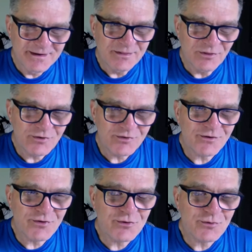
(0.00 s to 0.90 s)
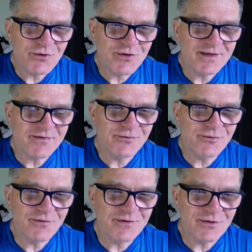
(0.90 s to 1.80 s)
No i skończyło się na
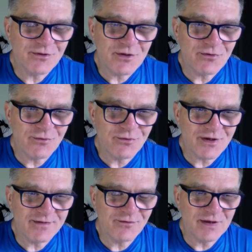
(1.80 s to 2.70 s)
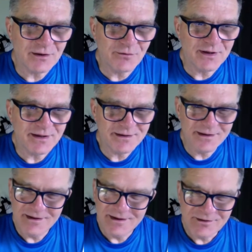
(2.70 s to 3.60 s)
193 światełkach,
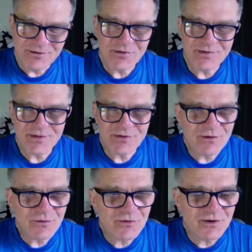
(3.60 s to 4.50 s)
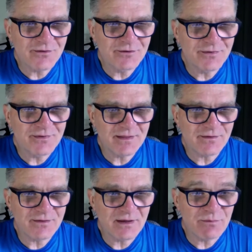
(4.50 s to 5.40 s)
co oznaczało, że rezolucja
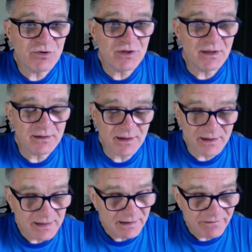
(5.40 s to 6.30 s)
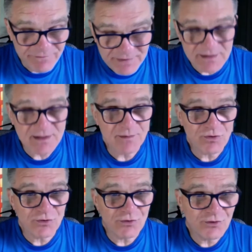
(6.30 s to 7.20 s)
została przyjęta. Wielkie
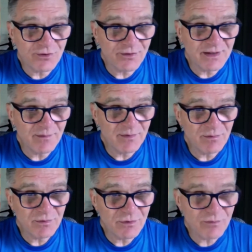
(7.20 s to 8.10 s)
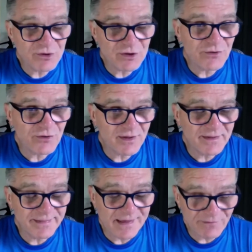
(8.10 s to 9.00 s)
przeżycie to dla mnie było. Myślę, że
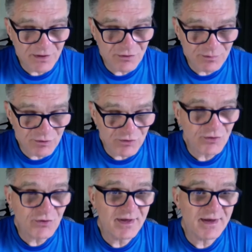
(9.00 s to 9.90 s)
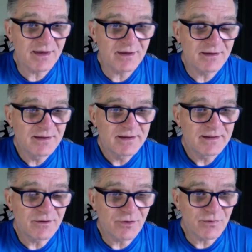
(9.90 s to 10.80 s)
największe przeżycie, jakie
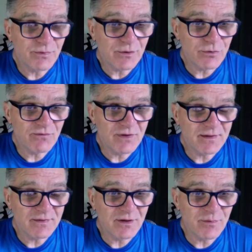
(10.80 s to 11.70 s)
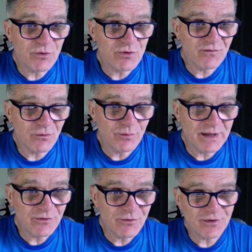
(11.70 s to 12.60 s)
dorosłego człowieka sobie można
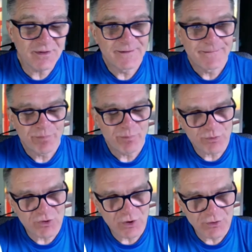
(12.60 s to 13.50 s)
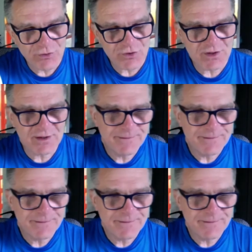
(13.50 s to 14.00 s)
wyobrazić, że przychodzi się